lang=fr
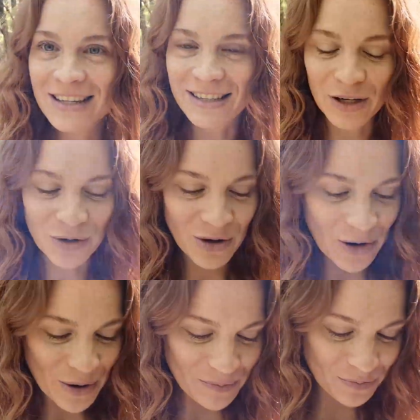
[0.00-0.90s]
c'est que
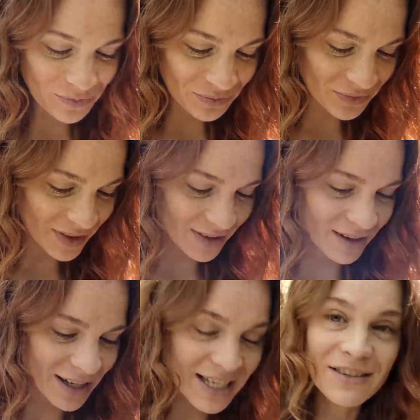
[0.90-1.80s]
euh,
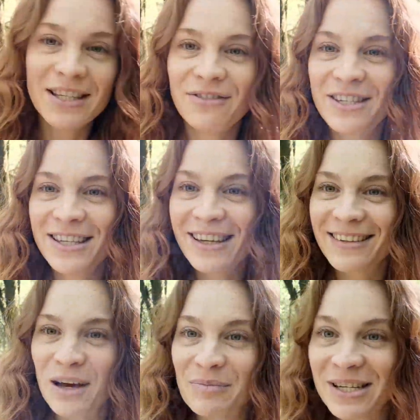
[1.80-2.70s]
l'activité physique
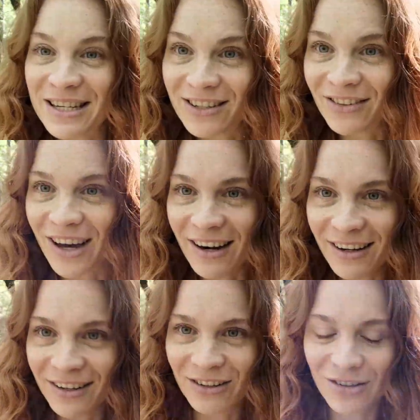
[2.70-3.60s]
était un pilier central
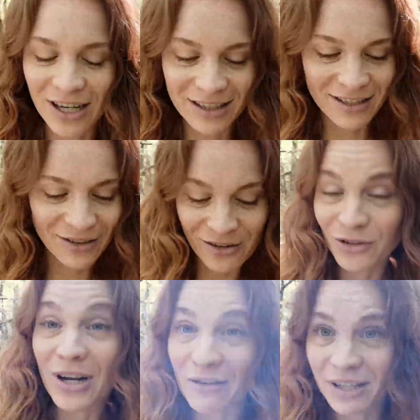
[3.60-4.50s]
de la,
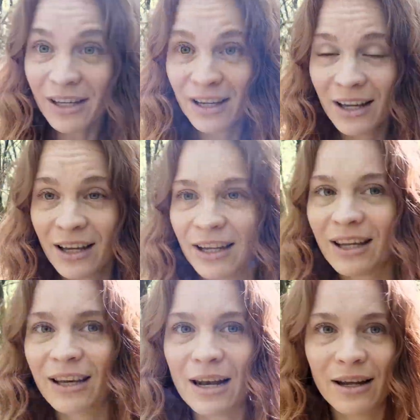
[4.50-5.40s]
de, la vie
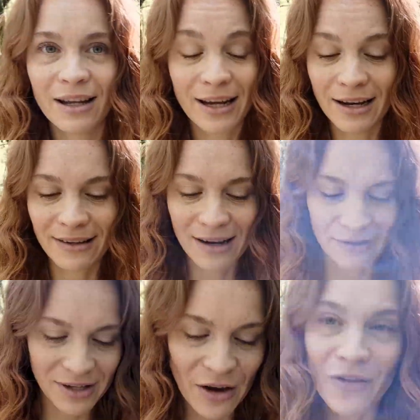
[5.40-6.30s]
et qu'elle était
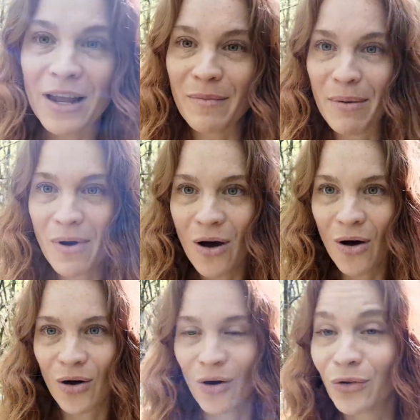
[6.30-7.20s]
la vie elle-même,
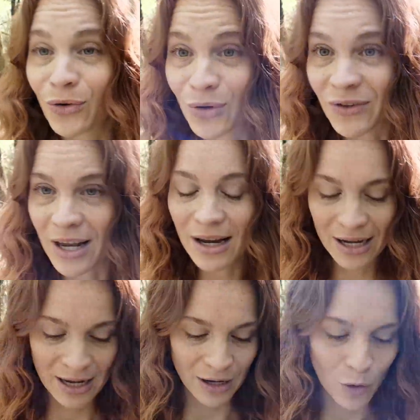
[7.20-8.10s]
euh, en tant que telle,
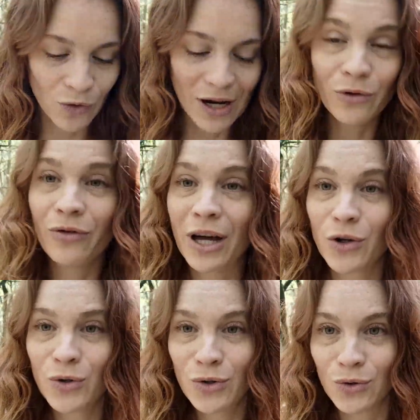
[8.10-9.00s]
au-delà de
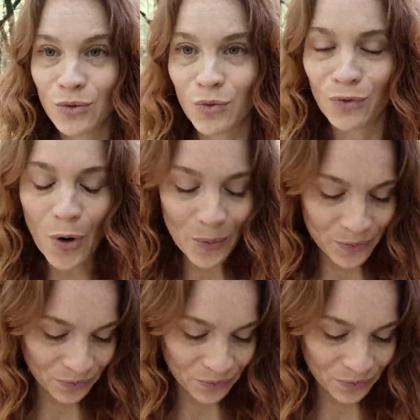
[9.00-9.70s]
faire juste du mouvement.